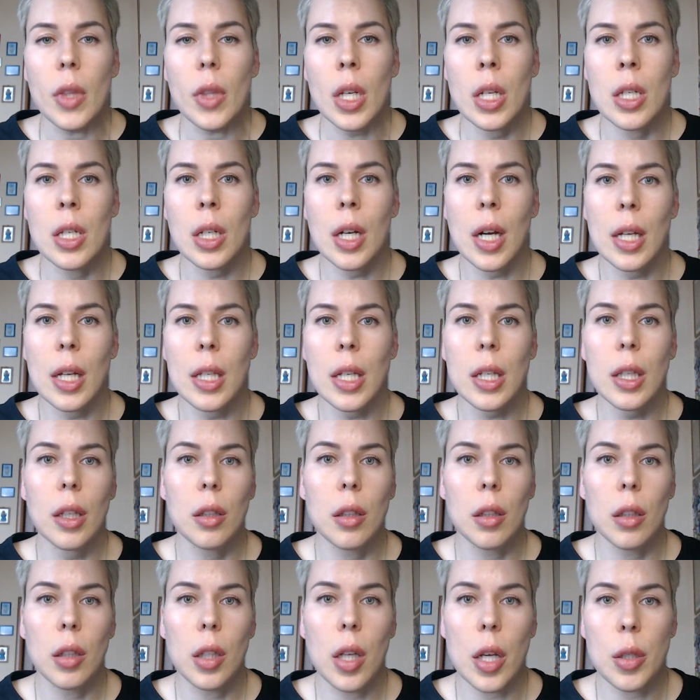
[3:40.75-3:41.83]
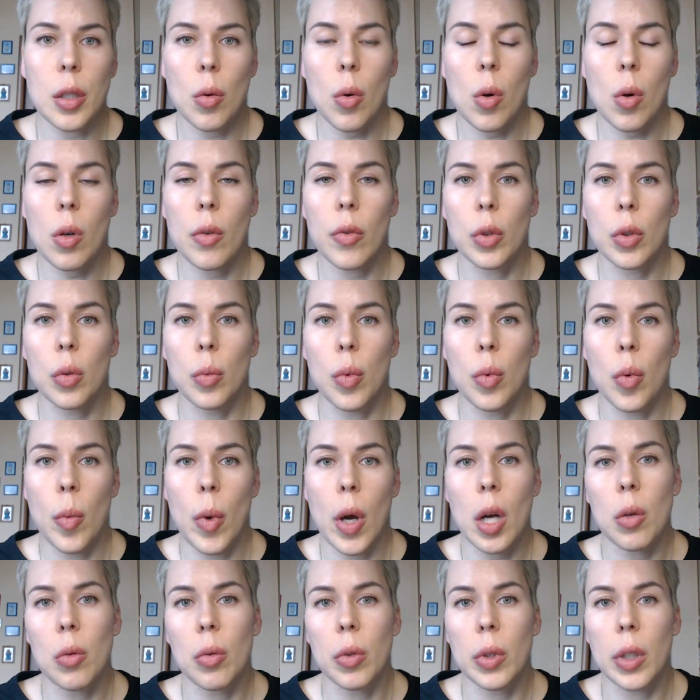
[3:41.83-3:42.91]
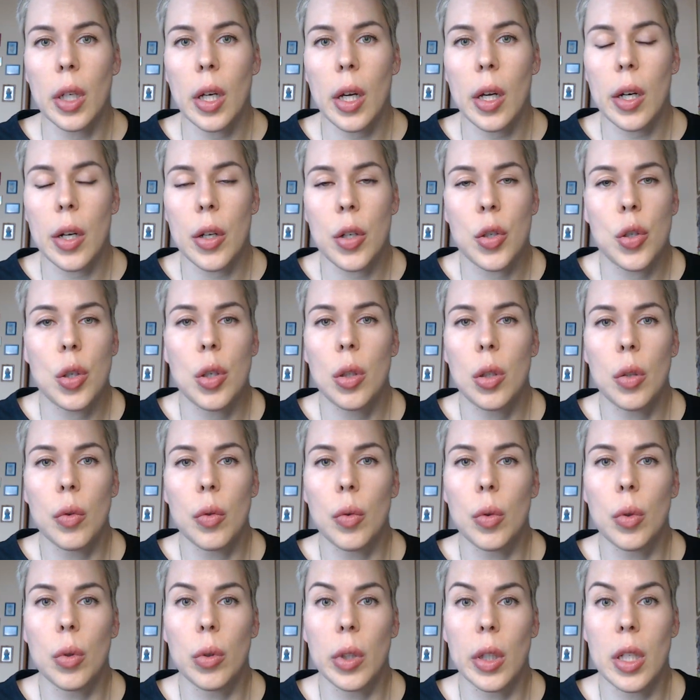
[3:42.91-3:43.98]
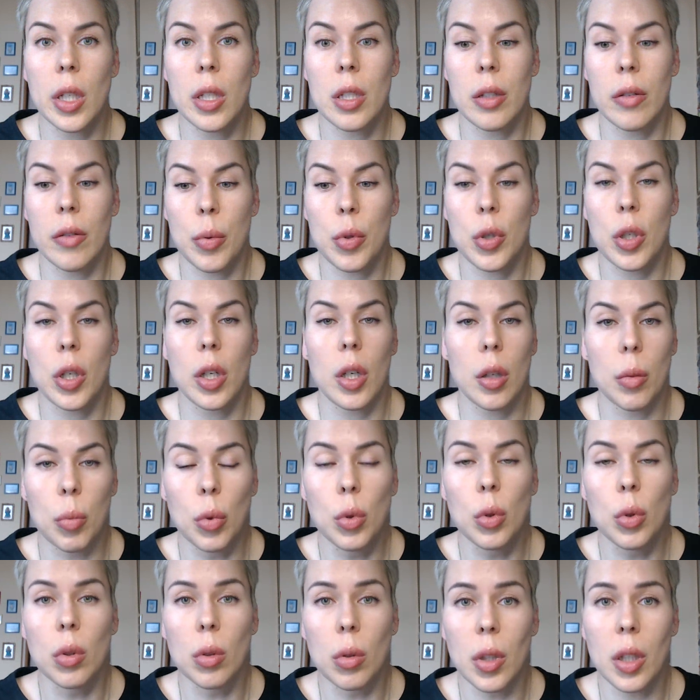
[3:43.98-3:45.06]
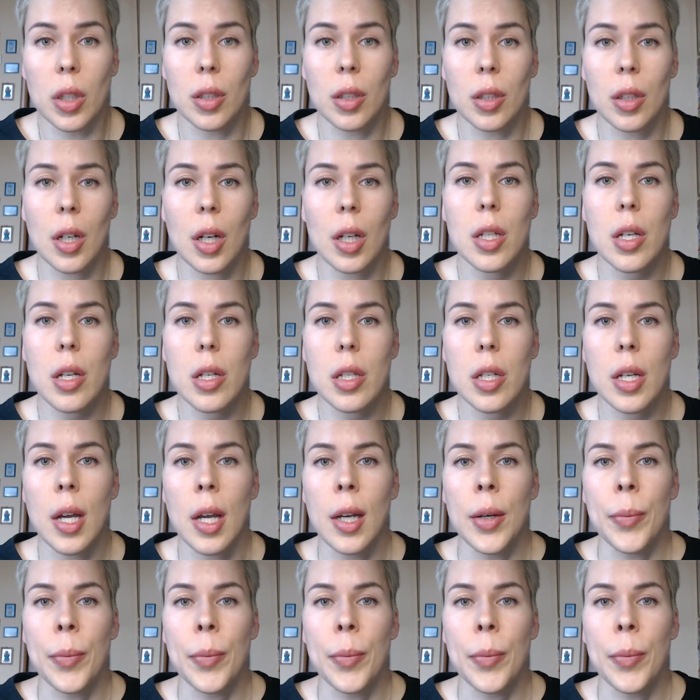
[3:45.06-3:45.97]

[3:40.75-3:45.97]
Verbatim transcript: Заходить на долгосрок в эту бумагу я рассчитываю, если вообще я буду туда заходить,